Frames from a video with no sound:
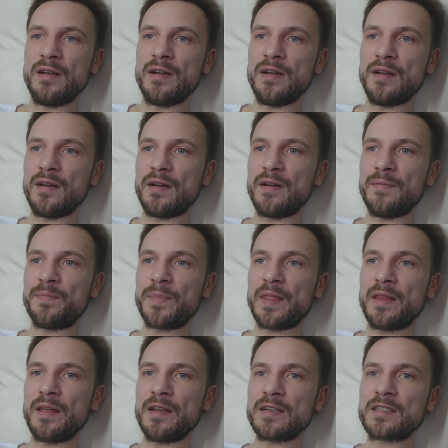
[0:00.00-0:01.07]
а,
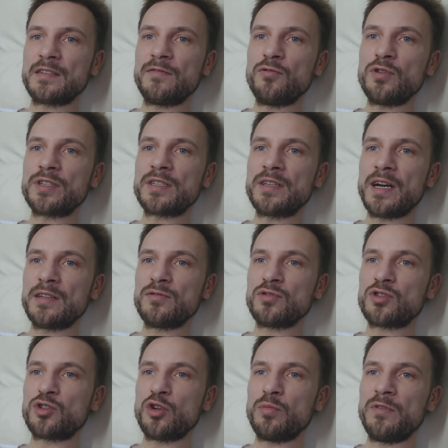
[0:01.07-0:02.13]
свой
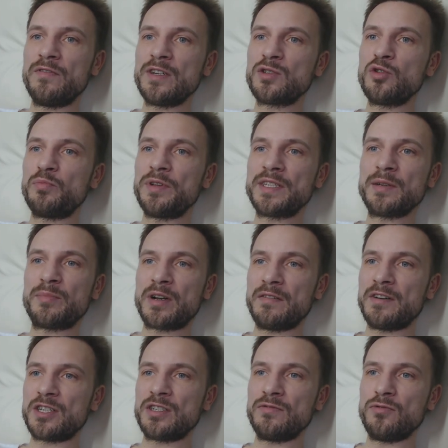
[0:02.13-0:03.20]
статус, чтобы выступить за
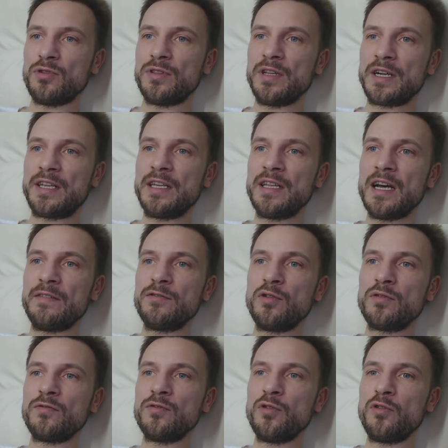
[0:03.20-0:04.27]
права животных. Недавно
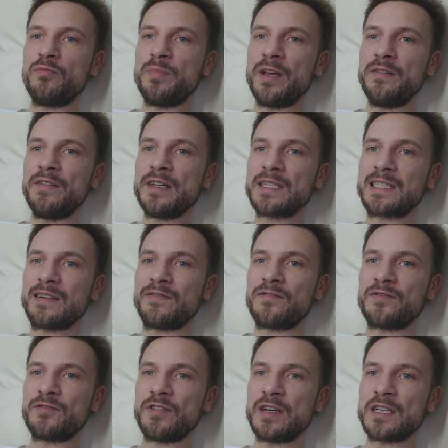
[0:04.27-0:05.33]
он вновь появился
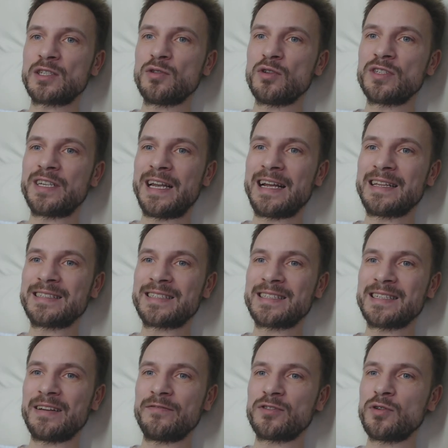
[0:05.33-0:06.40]
в, соцрек...
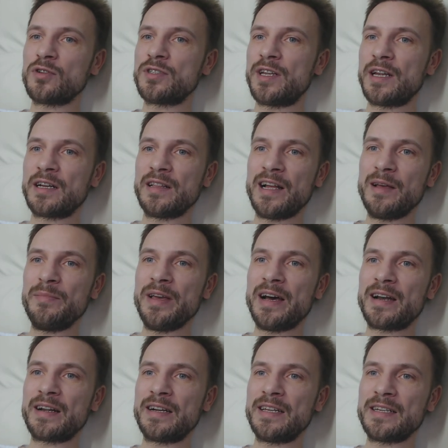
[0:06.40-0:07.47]
в соцрекламе
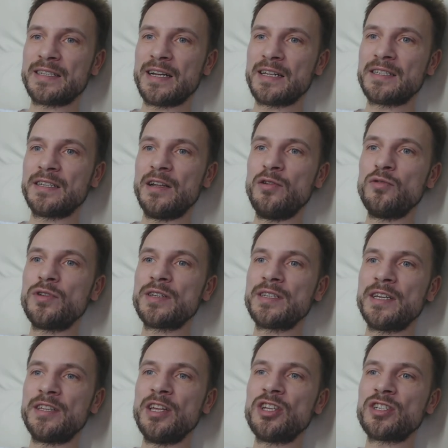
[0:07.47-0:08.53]
организации «Люди
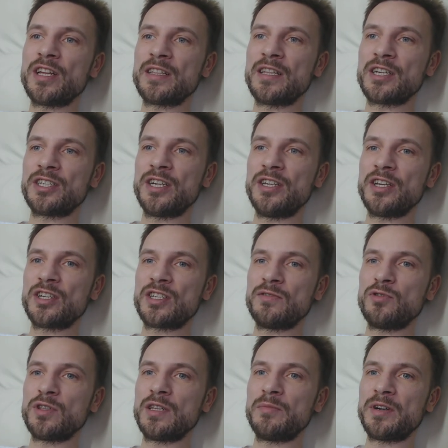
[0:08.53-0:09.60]
за этичное отношение к
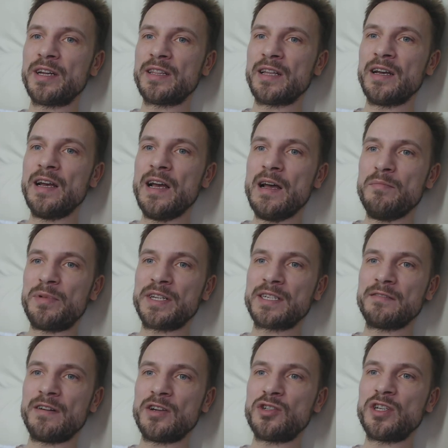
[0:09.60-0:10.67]
животным рета,
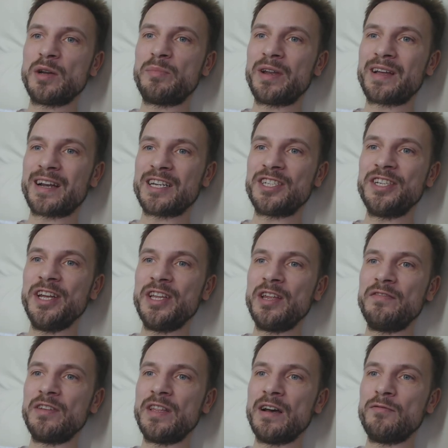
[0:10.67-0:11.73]
призывающей к
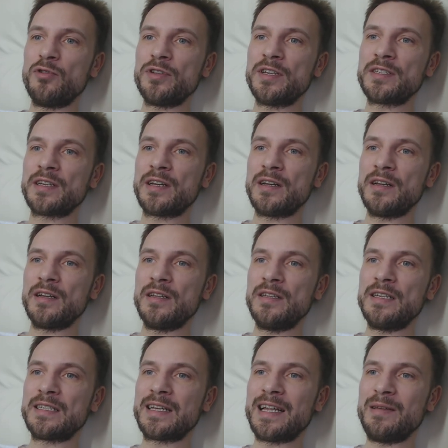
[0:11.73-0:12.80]
прекращению видовой диск...
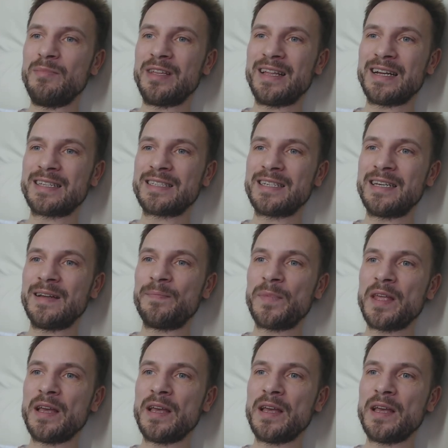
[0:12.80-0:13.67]
дискриминации